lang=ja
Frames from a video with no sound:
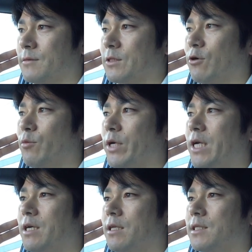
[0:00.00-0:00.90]
これもや
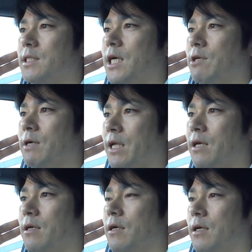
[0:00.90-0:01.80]
り方次第ではね、
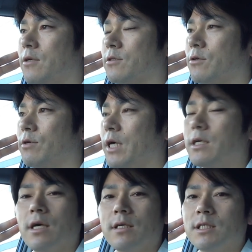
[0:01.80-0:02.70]
あのすごい
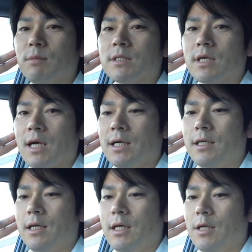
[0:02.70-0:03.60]
激変しますから、
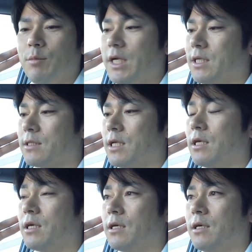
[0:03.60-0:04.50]
皆さんぜ
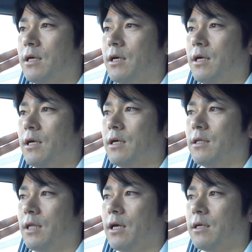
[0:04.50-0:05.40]
ひ、
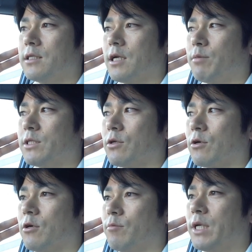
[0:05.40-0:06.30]
ね、セラピスト
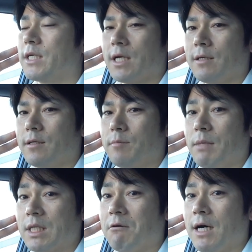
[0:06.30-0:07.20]
の皆さん、
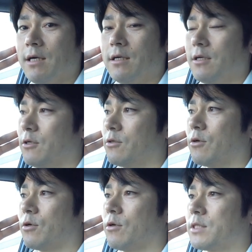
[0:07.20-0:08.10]
または
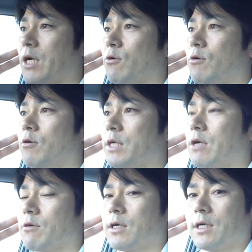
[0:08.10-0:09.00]
このサロンオーナー
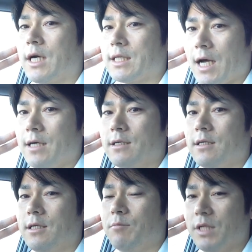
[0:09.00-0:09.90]
の方、
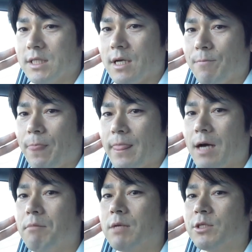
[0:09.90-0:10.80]
皆さん
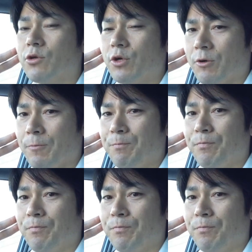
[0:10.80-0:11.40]
頑張りましょうよ。